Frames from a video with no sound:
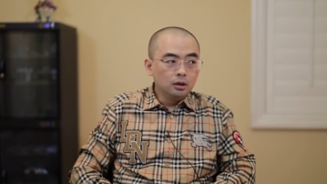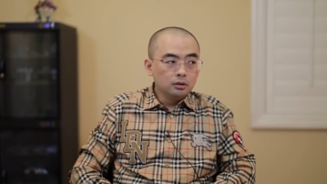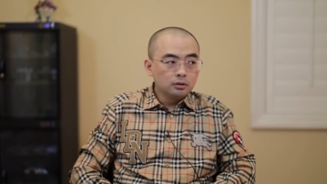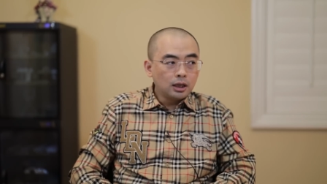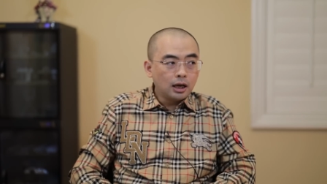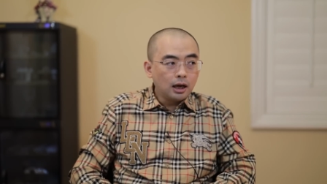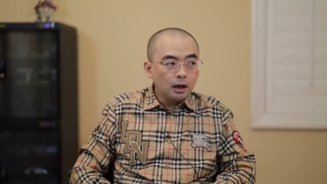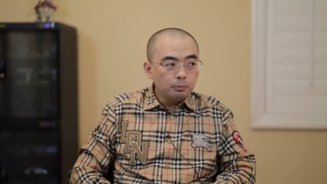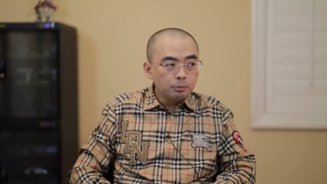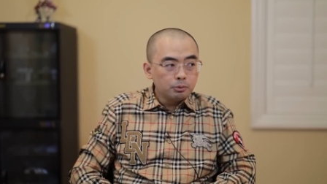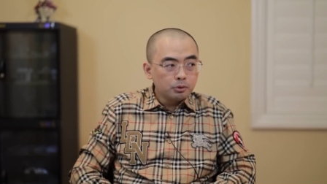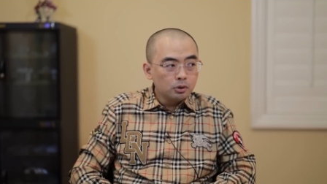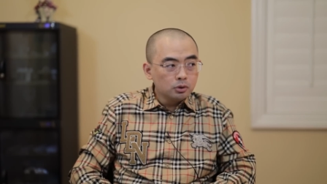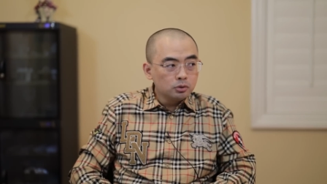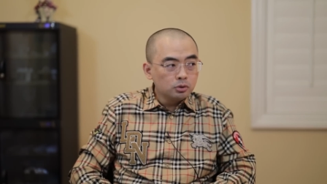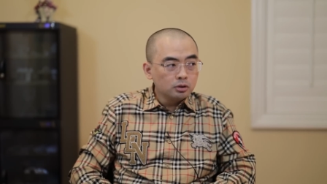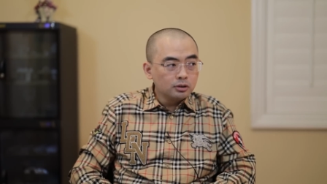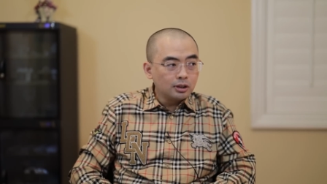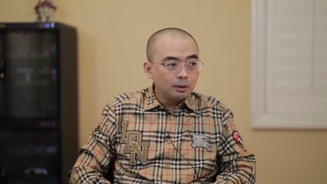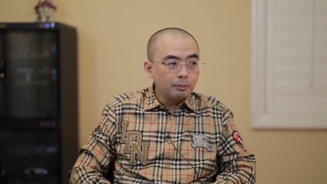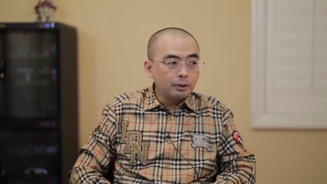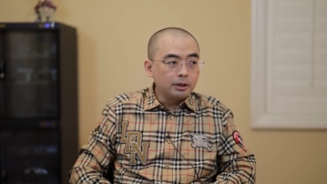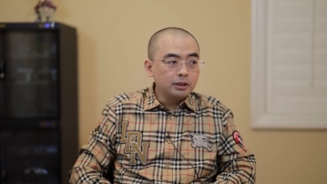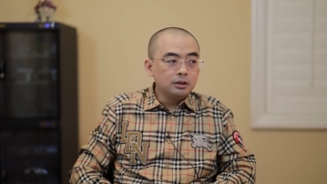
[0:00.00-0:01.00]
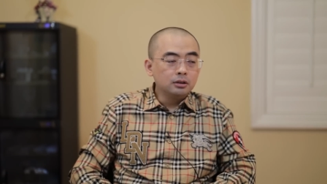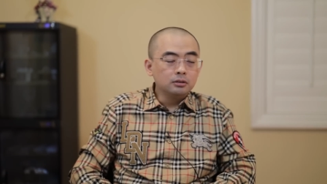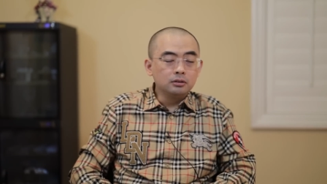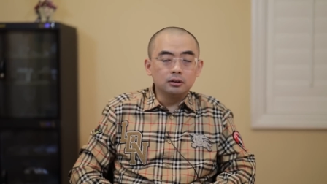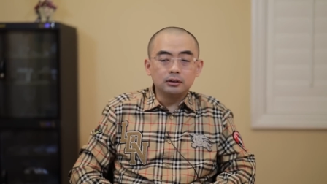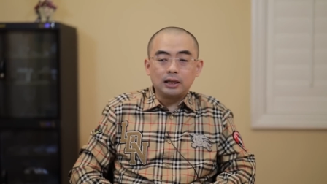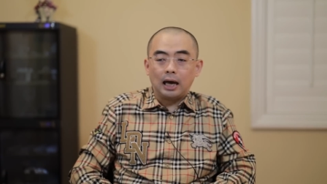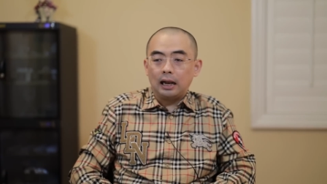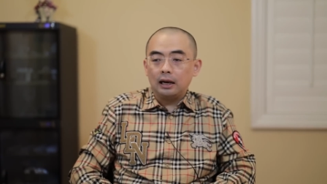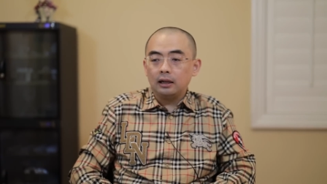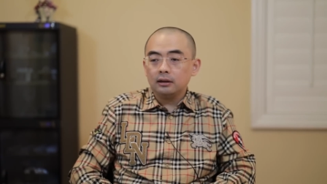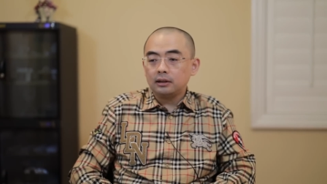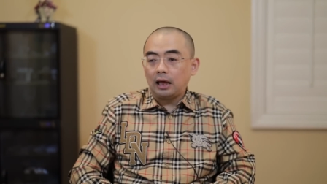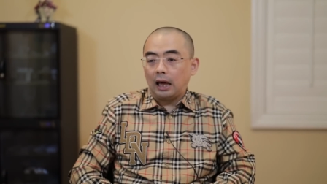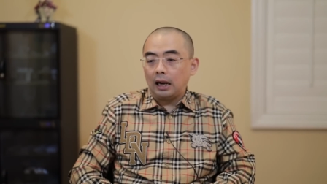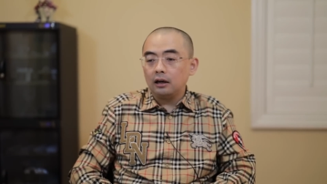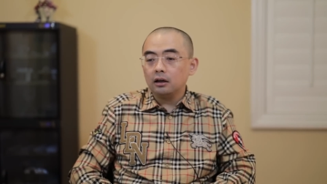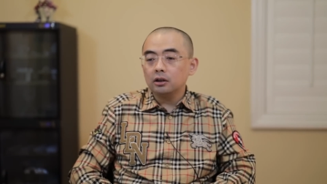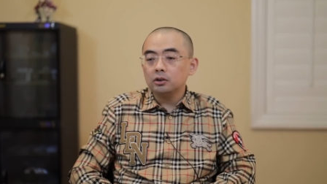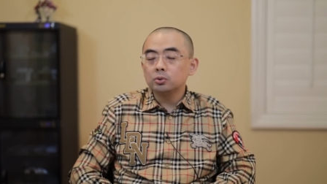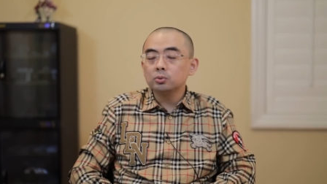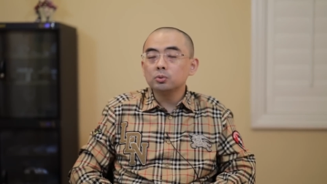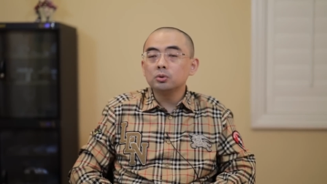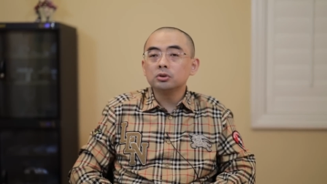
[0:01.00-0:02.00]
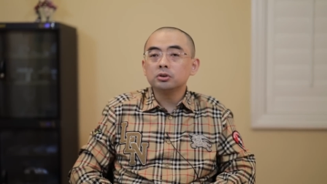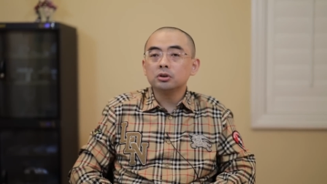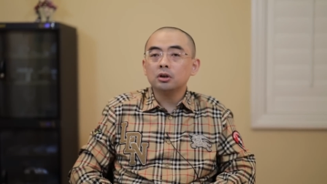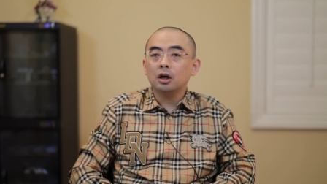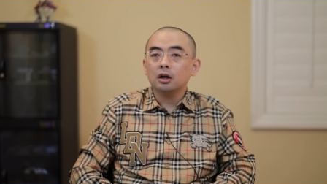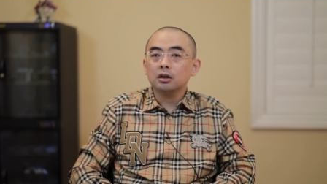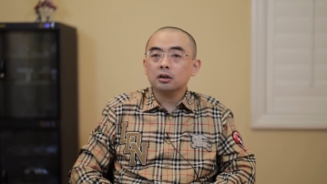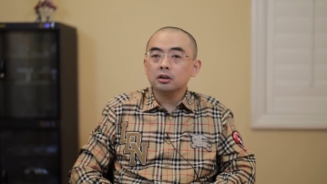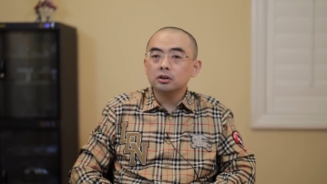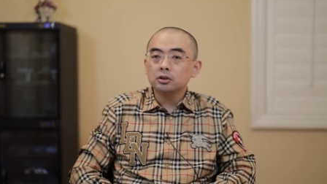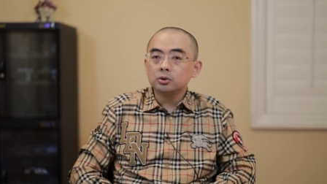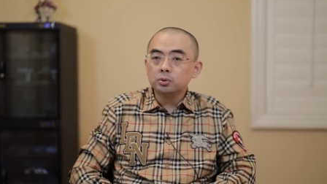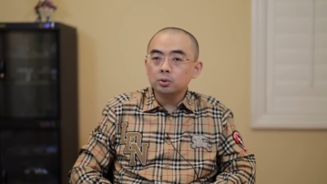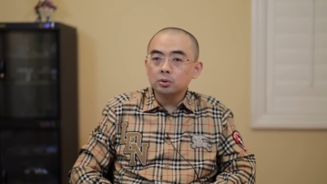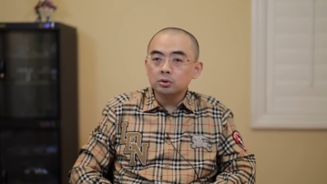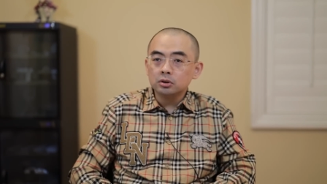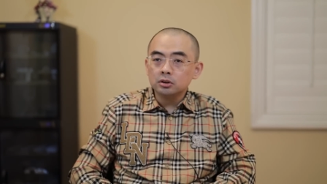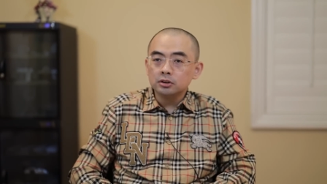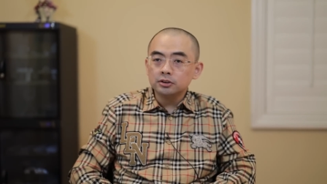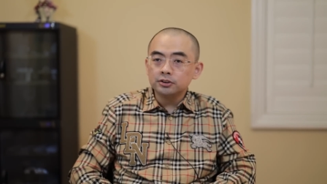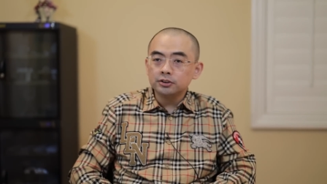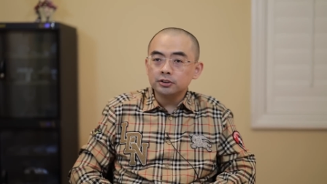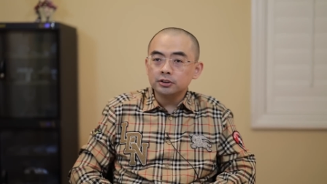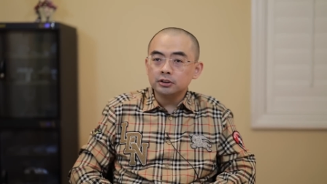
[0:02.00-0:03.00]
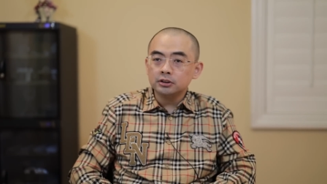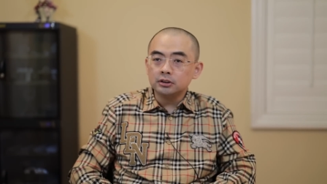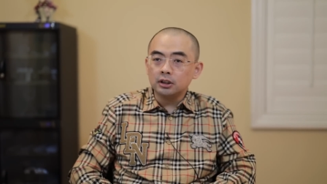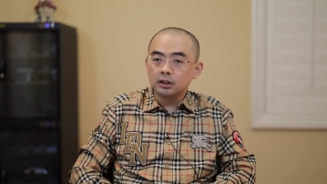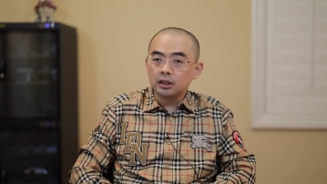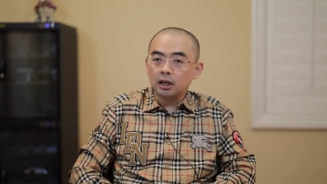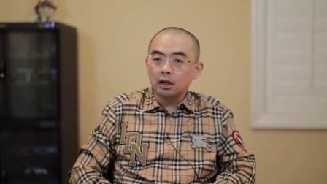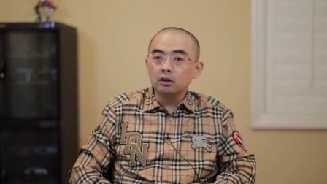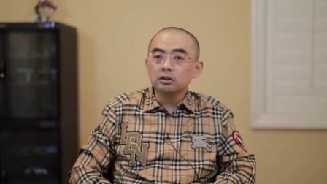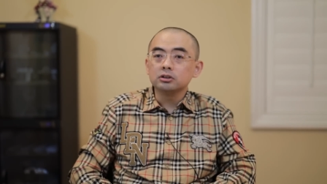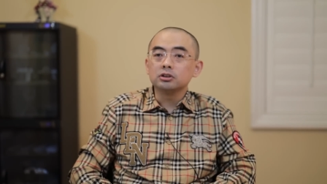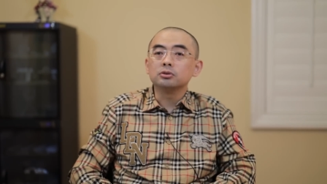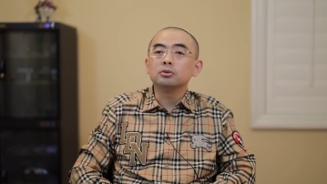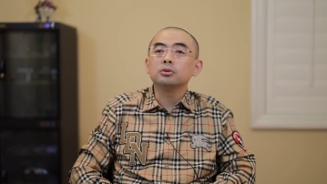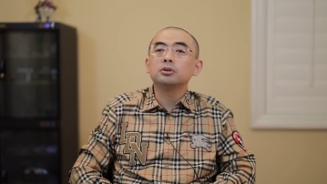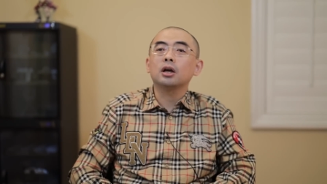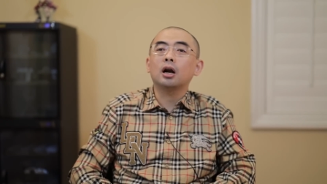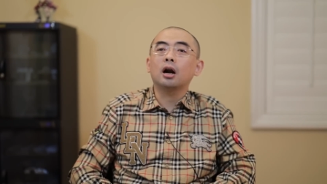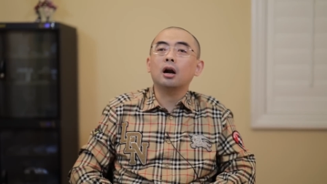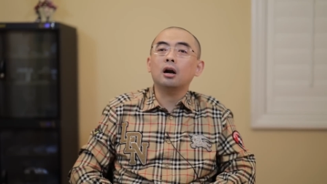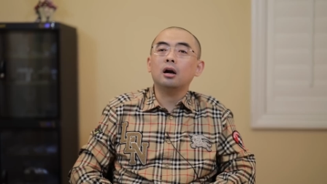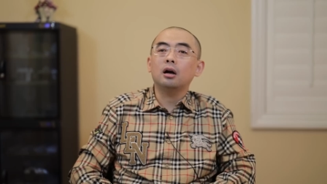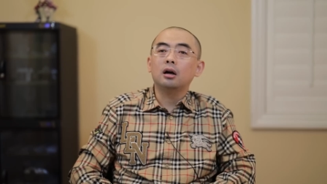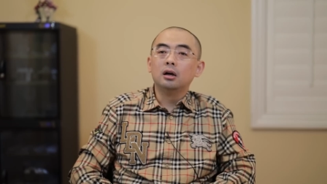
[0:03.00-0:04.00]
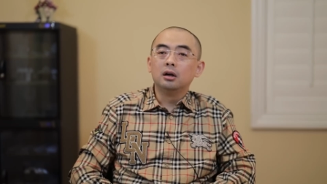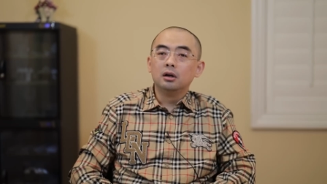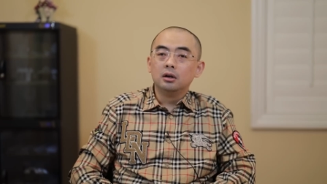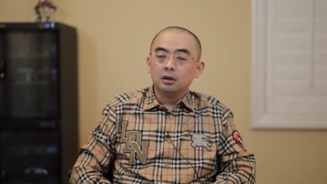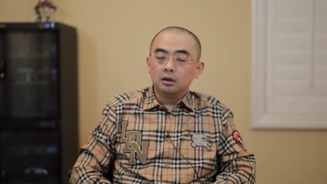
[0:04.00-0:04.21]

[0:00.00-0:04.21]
他比如说在北京，他打了打了个出租车，跟出租车司机呢聊了几句天儿。